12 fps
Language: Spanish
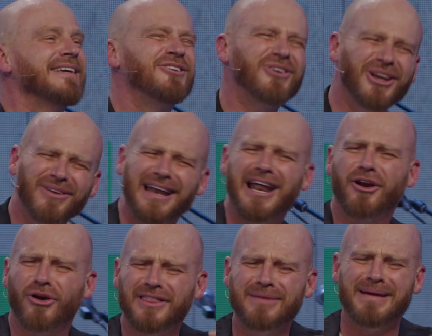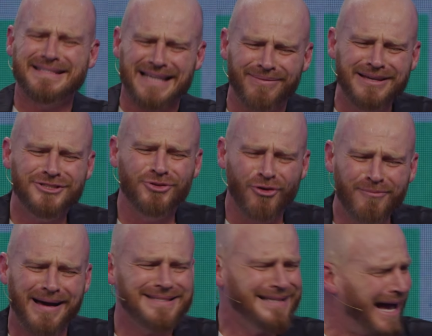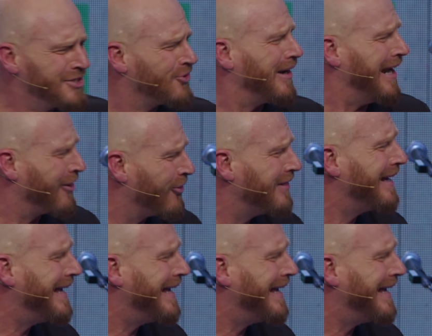yo creo que el error de Betsabé estuvo más gacho que el error de